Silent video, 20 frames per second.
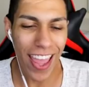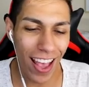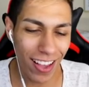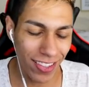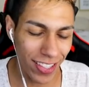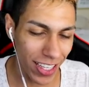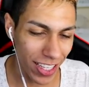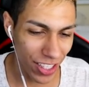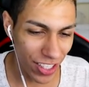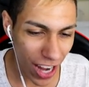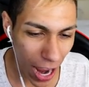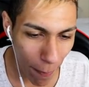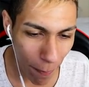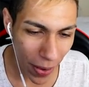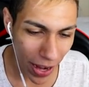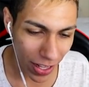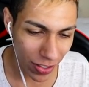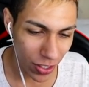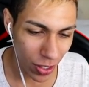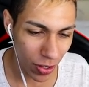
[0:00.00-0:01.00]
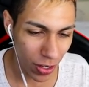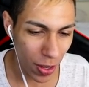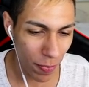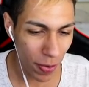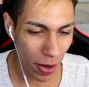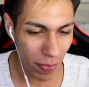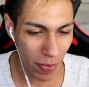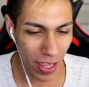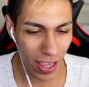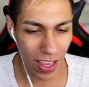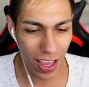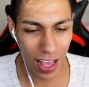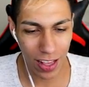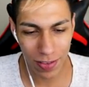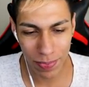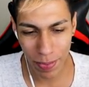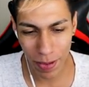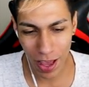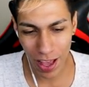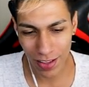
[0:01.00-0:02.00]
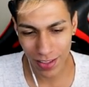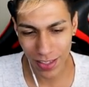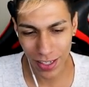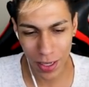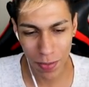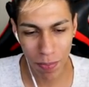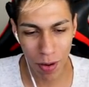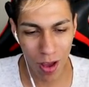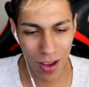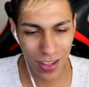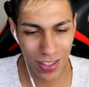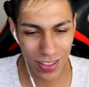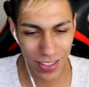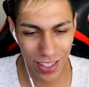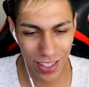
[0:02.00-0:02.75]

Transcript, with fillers: E assim, já apareceu aqui pra mim as, as Lucky Blocks,